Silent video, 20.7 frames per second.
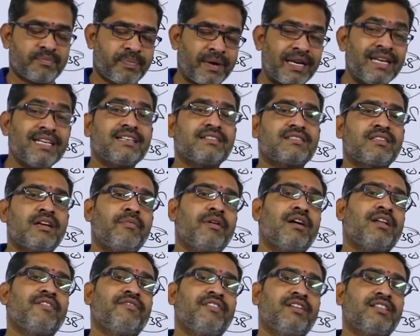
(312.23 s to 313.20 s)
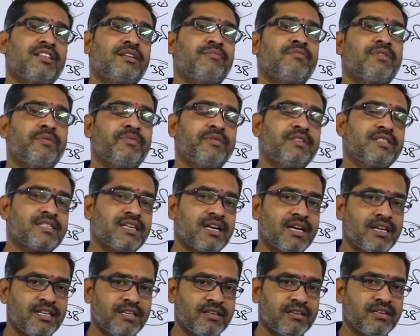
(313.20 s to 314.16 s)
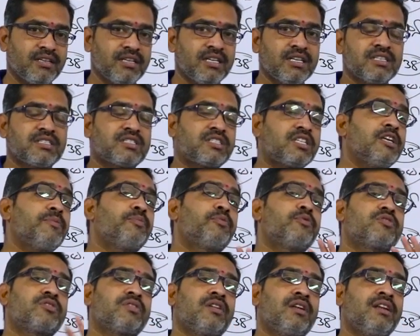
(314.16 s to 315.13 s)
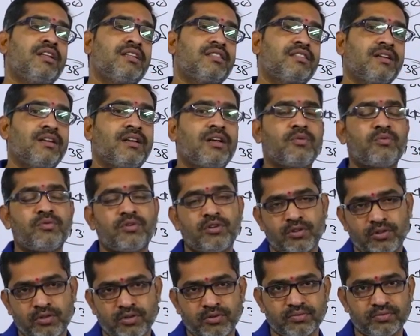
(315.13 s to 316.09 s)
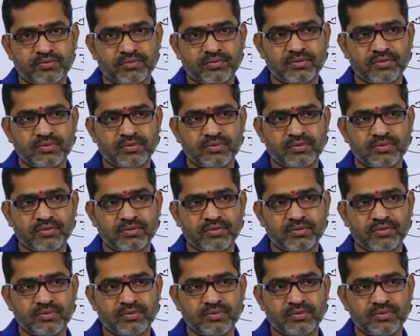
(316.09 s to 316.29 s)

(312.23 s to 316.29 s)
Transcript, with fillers: పనికి సమాన వేతనం లభించాలి స్త్రీ పురుషులనే తేడా ఉండొద్దు